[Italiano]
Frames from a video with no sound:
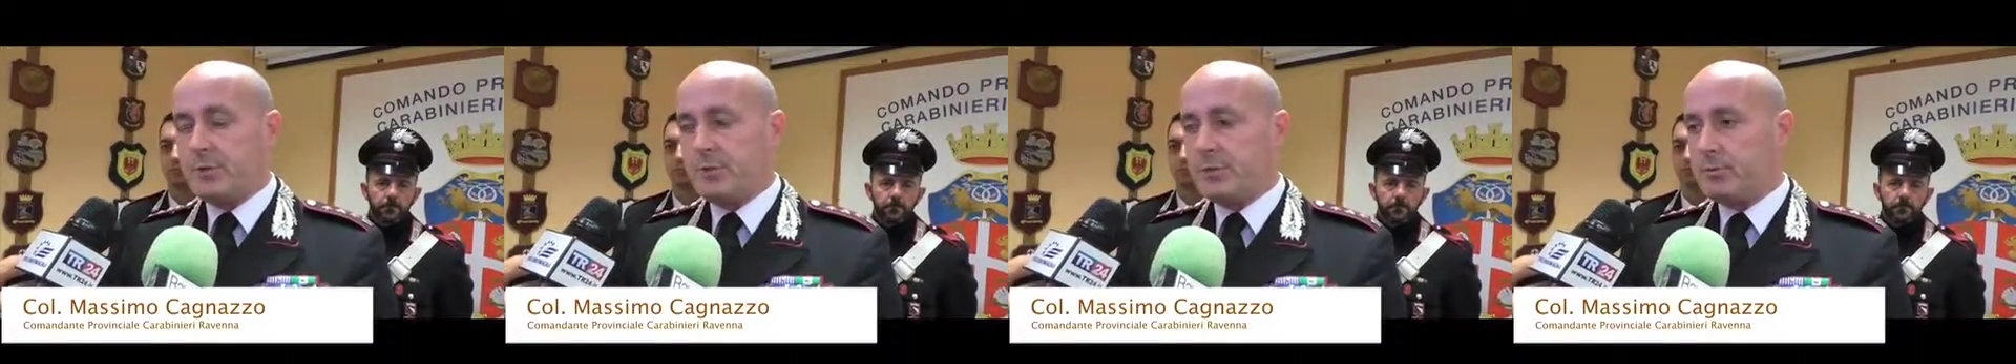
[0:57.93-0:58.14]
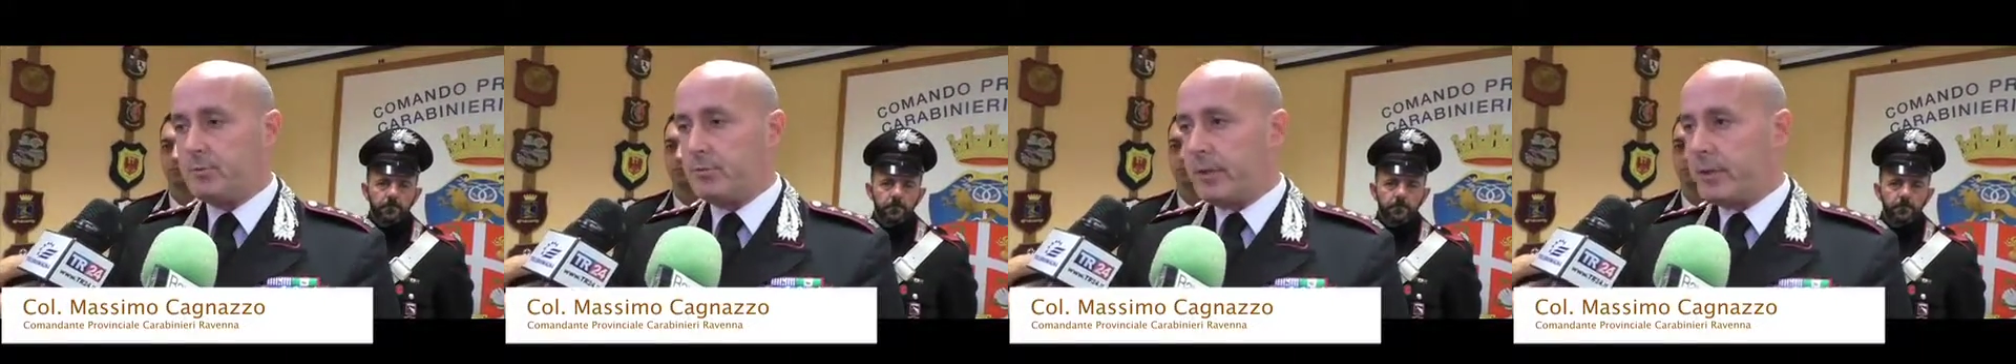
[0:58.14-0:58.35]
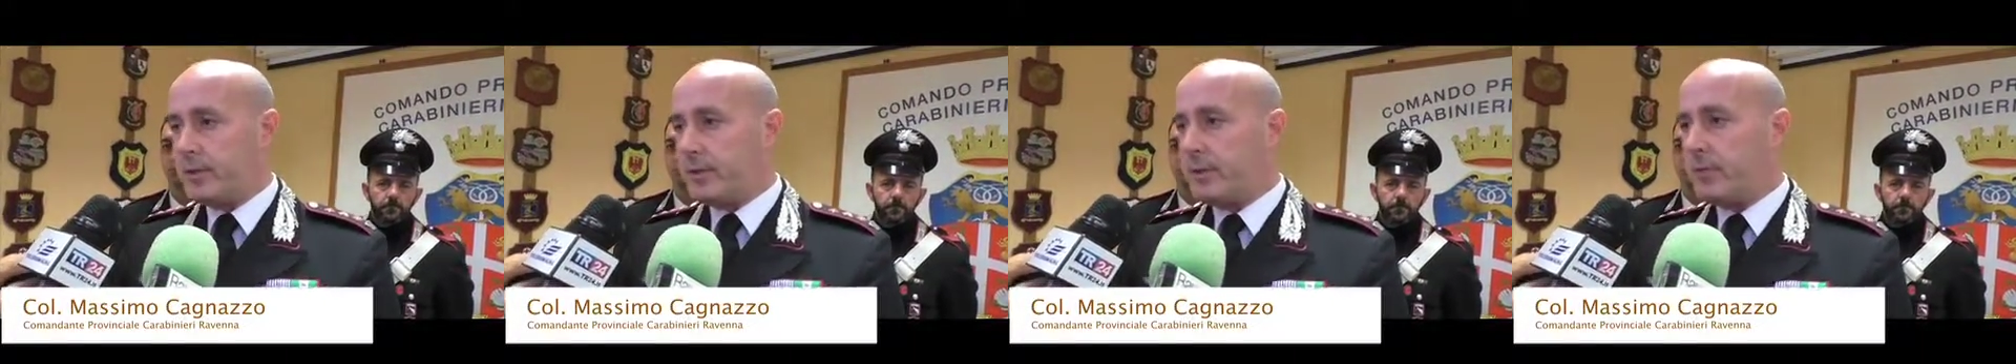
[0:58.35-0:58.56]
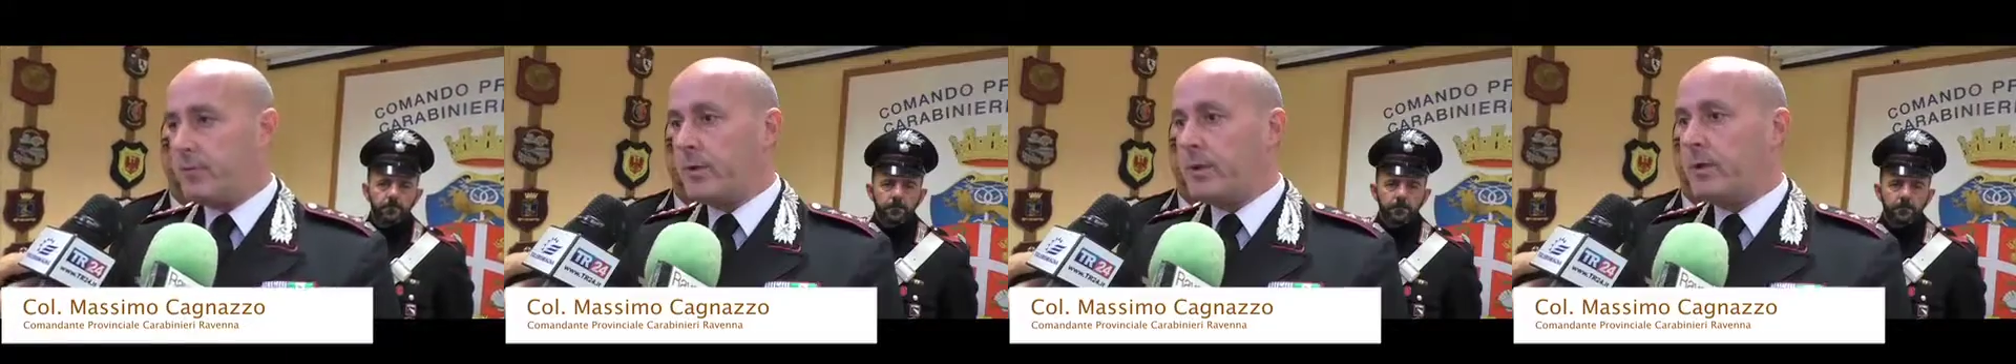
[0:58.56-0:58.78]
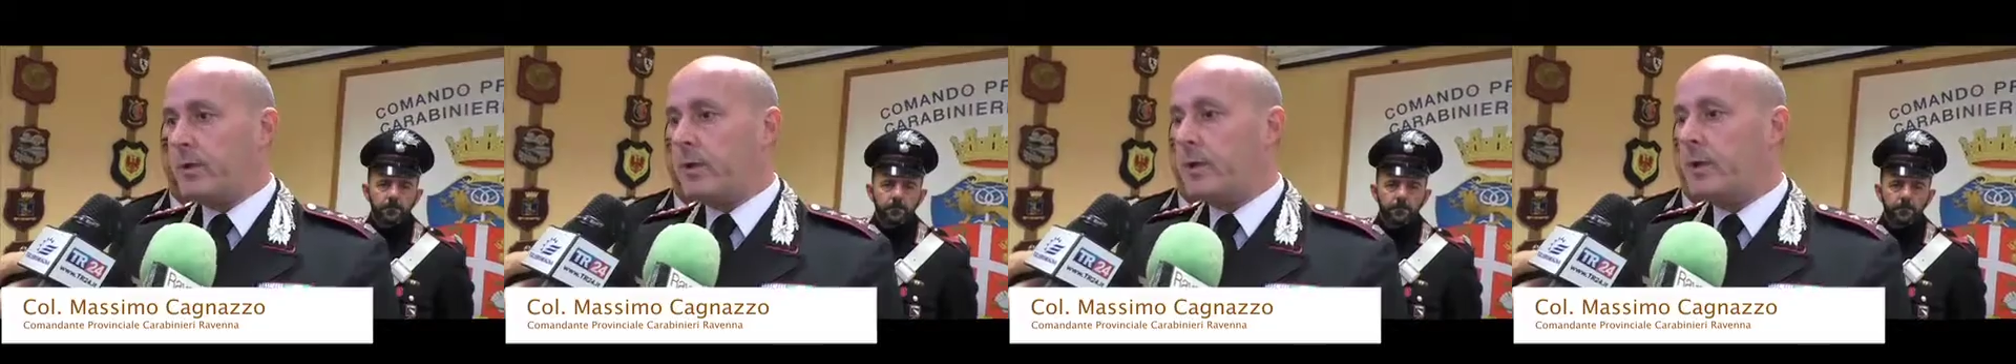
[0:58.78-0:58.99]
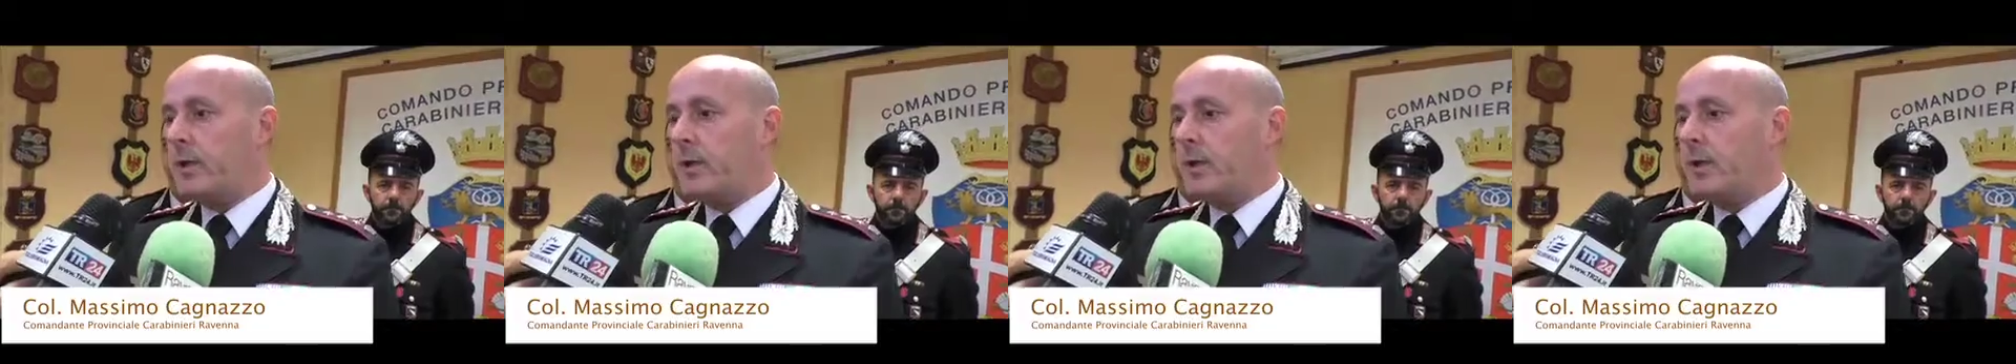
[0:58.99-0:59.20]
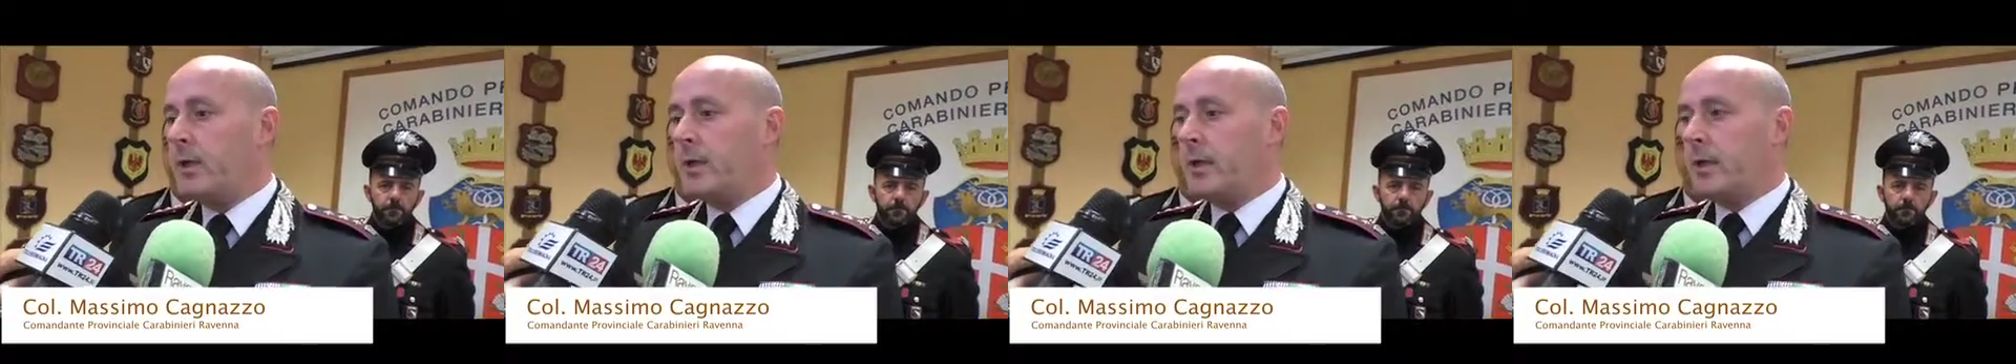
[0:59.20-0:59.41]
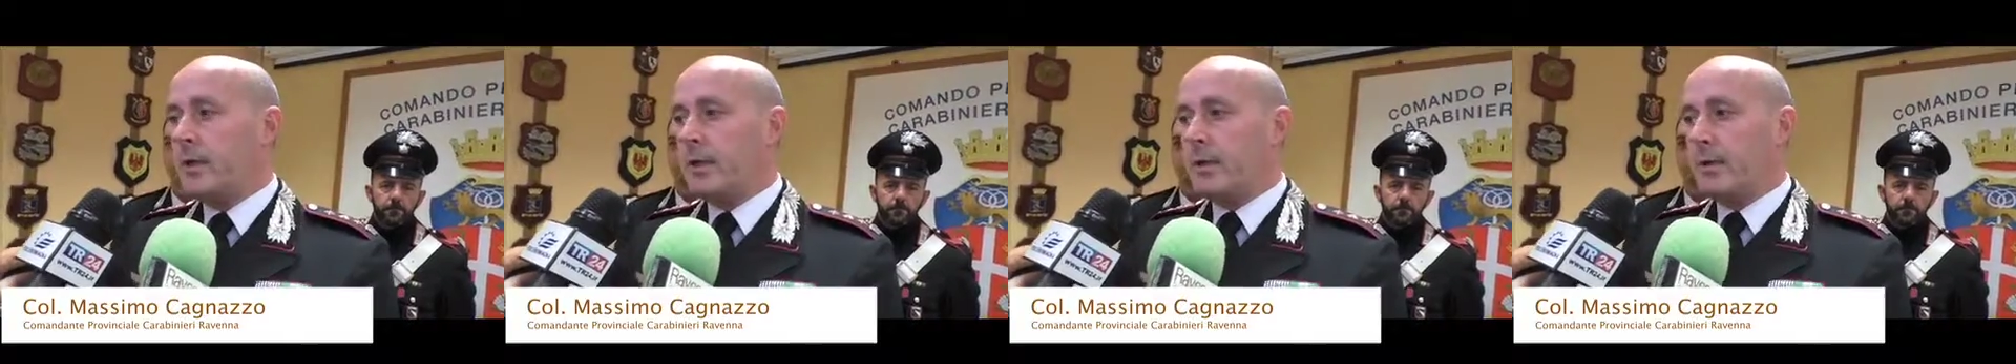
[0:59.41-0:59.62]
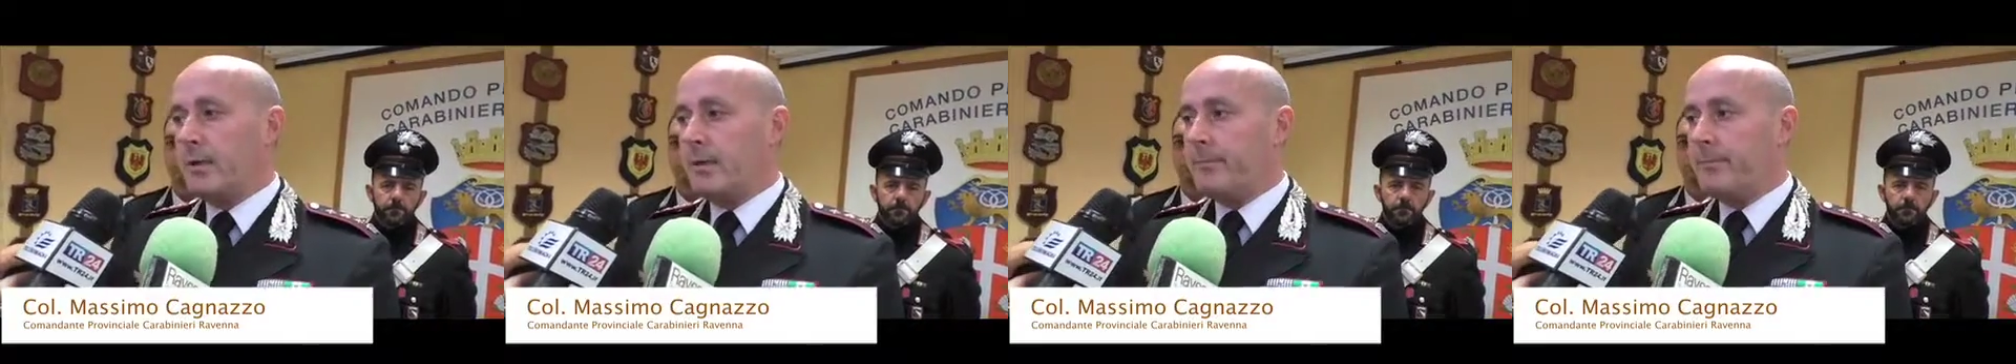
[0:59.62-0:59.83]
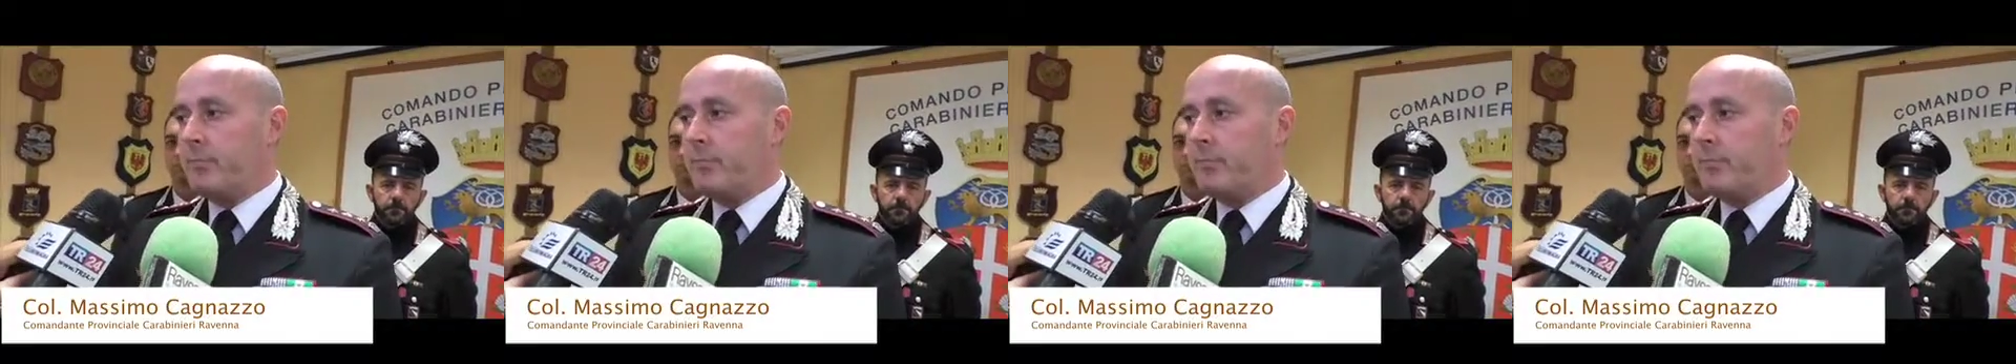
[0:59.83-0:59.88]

di studenti. Quindi eh,